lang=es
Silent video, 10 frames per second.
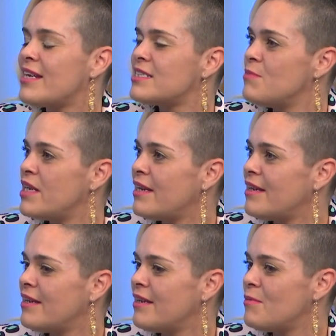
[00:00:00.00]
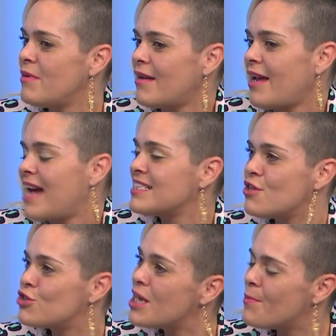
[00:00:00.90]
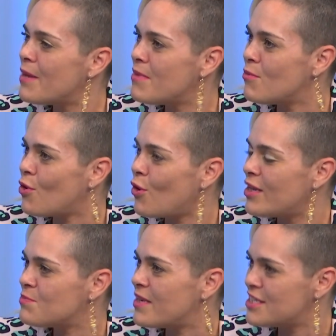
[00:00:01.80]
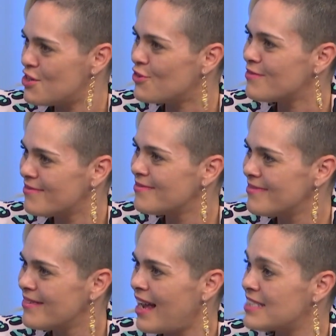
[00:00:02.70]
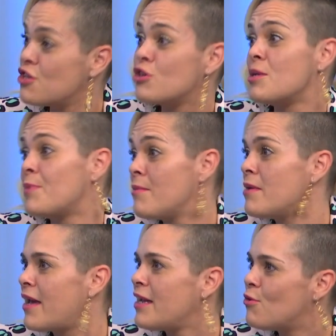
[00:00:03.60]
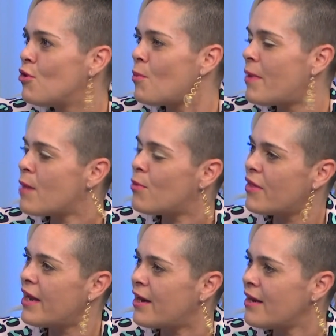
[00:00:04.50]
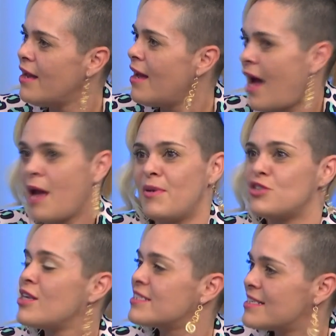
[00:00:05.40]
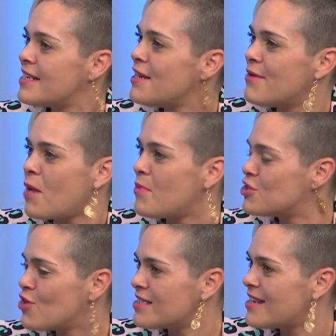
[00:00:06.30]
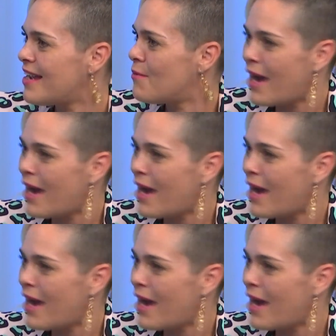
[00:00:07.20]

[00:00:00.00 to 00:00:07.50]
que es mi, ha sido siempre mi modo de expresión. Ha sido siempre mi vehículo para poder... Hay personas que escriben, hay personas que